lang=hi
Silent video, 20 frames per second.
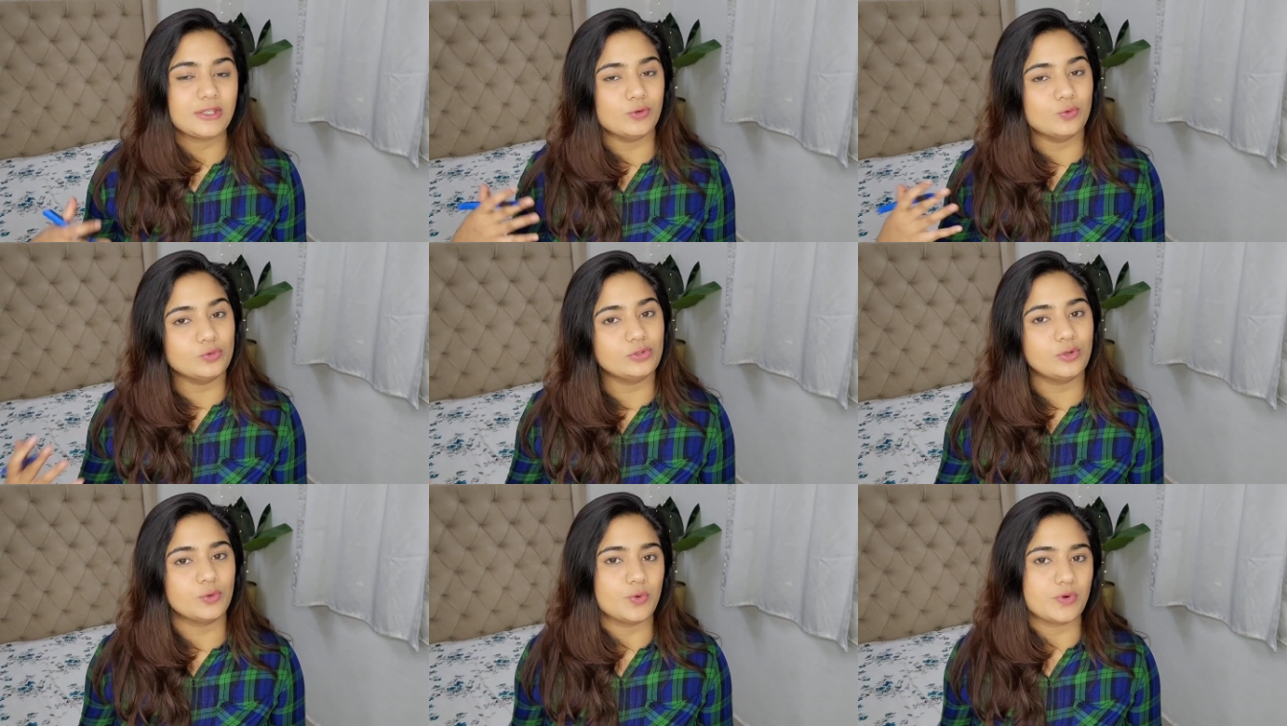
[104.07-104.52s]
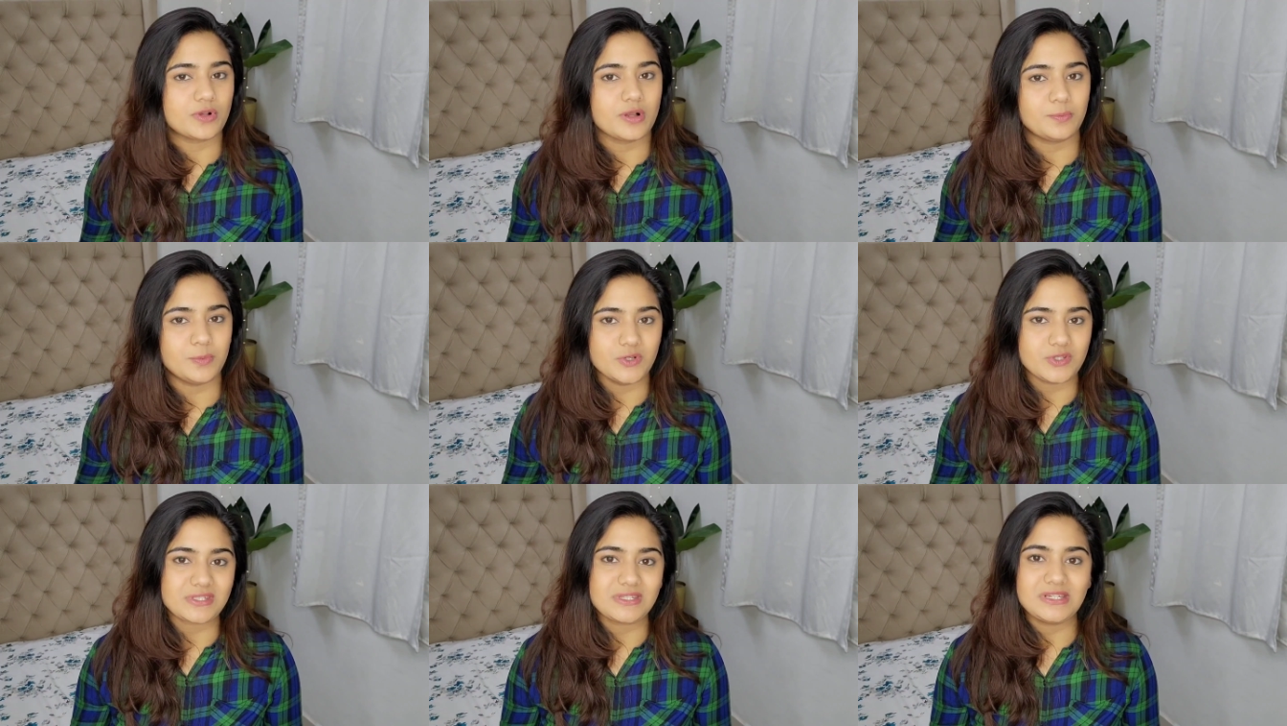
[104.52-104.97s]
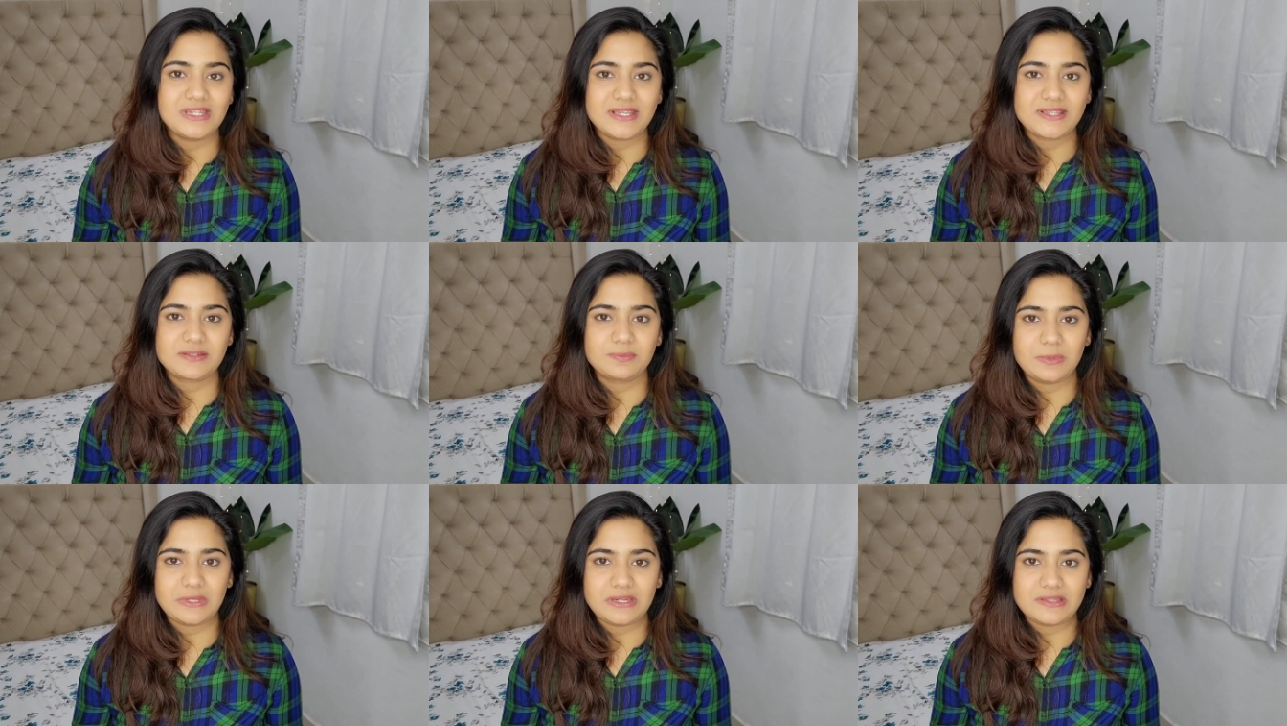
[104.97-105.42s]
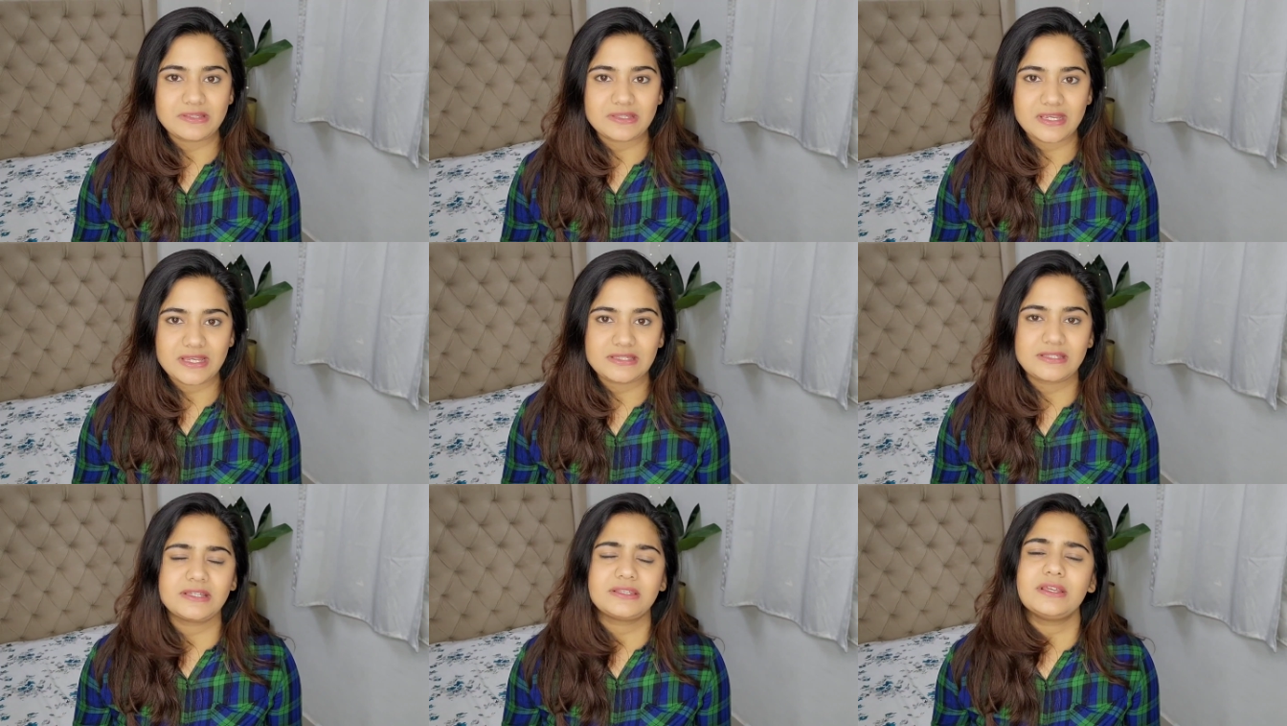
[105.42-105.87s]
कि उन लोगों का पर्सनली एक्सपीरियंस
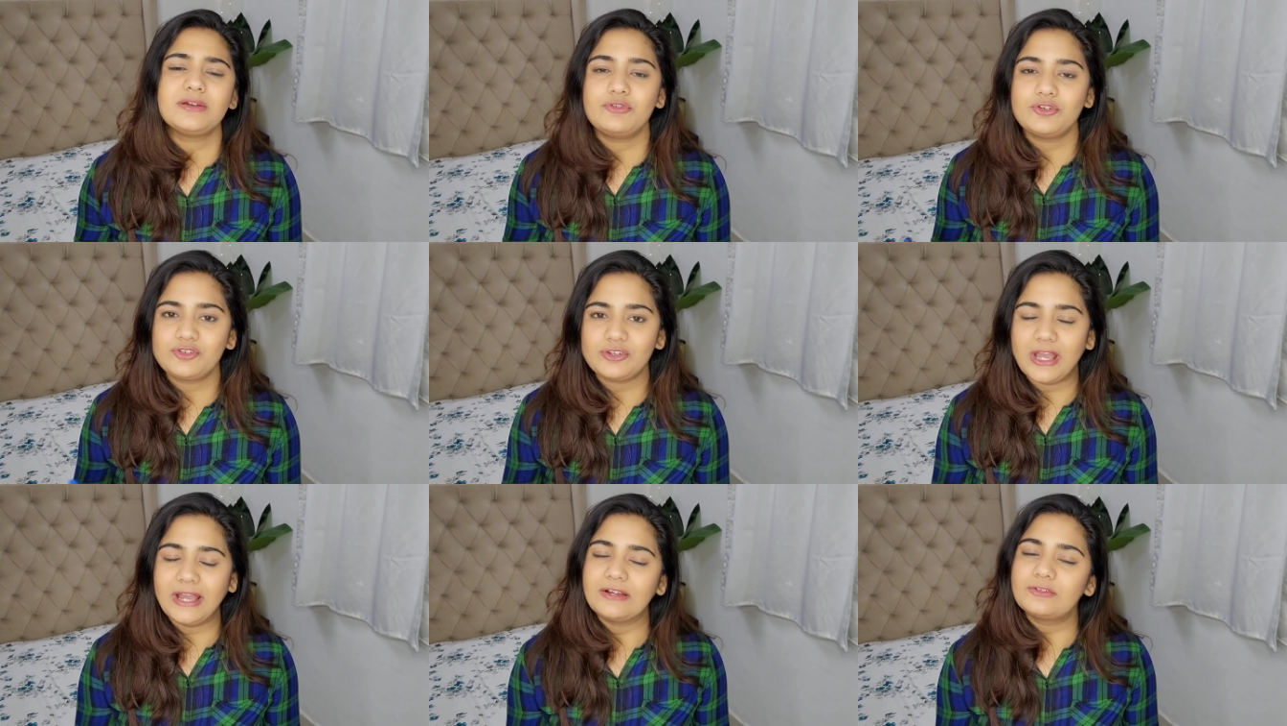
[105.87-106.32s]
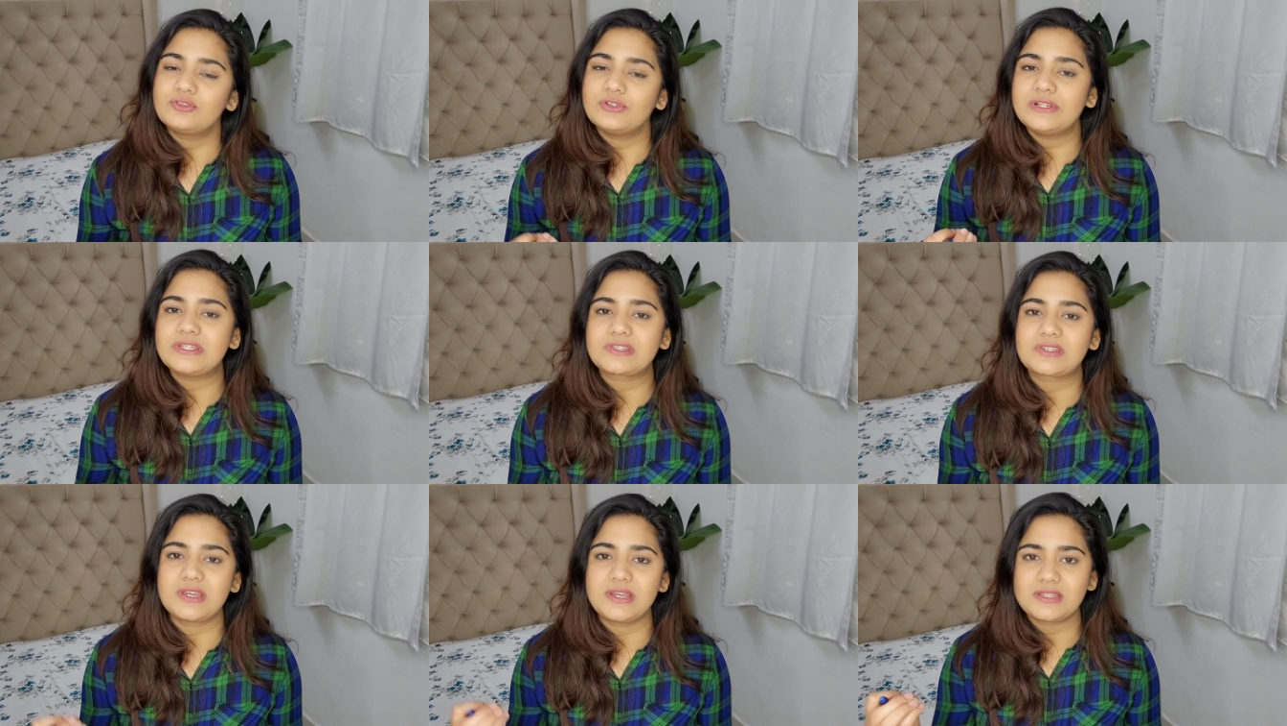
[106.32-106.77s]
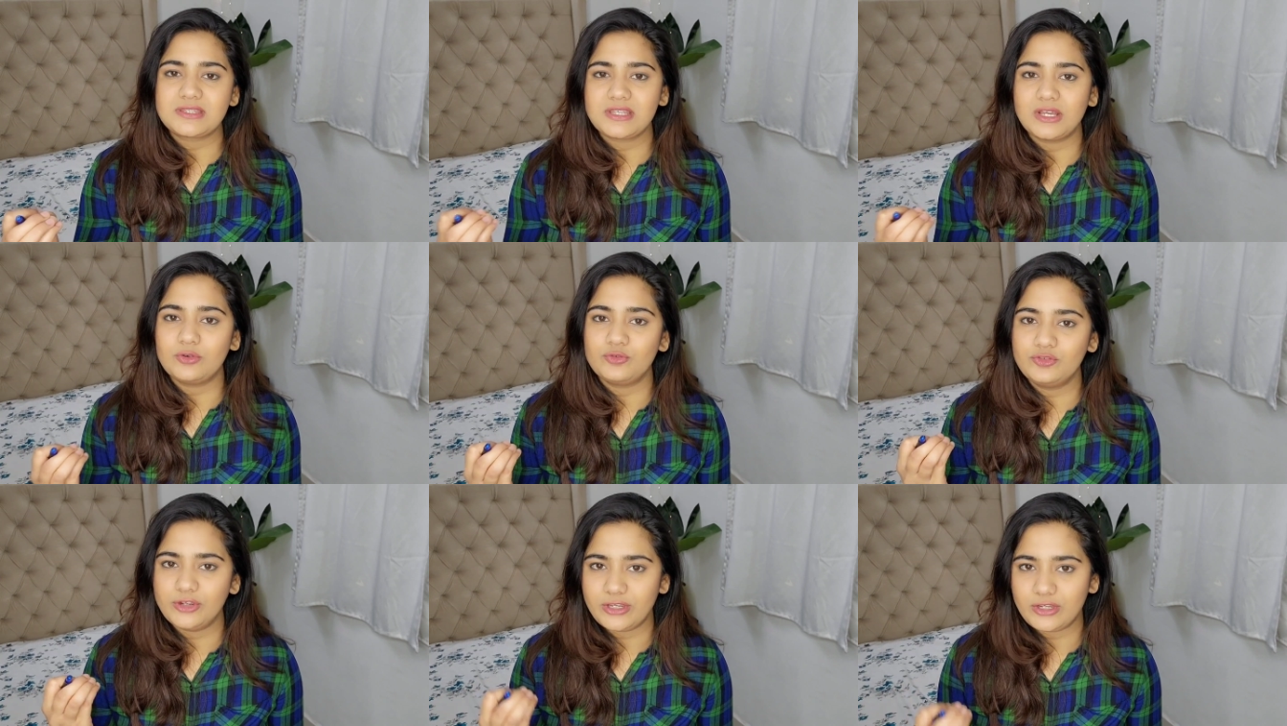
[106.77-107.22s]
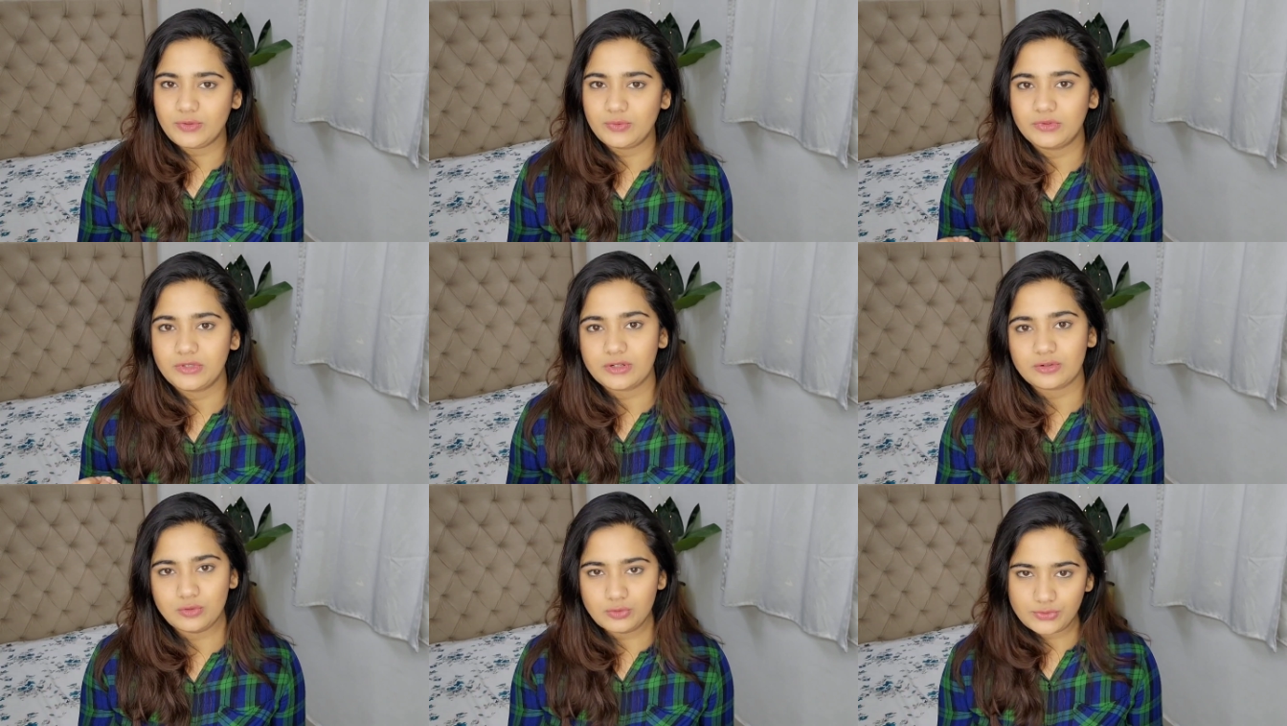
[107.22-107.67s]
कैसा था विच एक्चुअली स्टेट्स हाउ
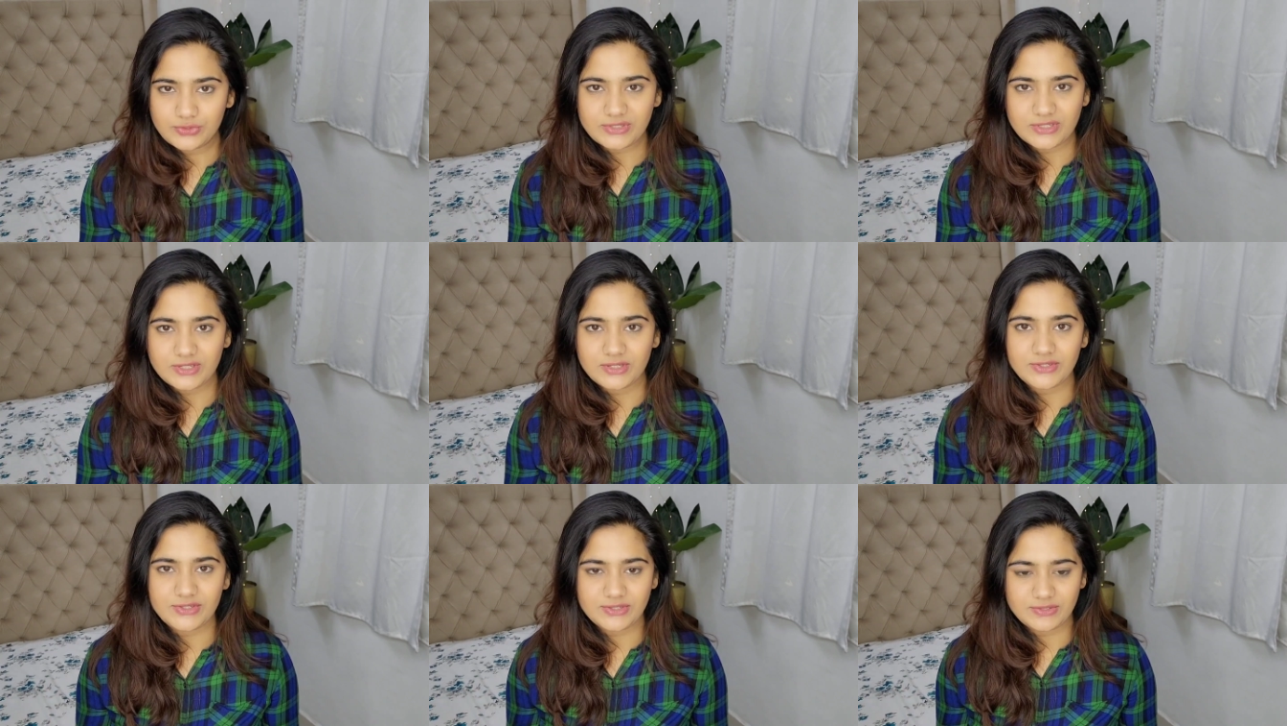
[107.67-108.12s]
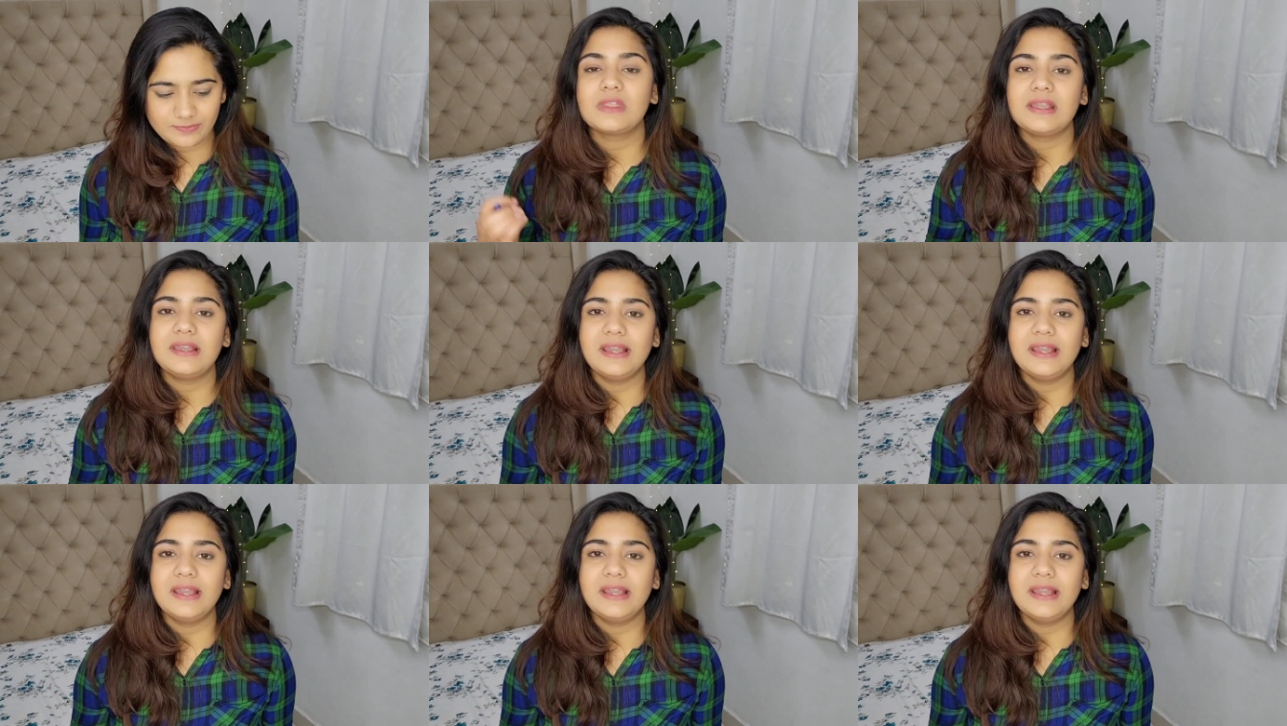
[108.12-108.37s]
जेन्यून द कोर्सेज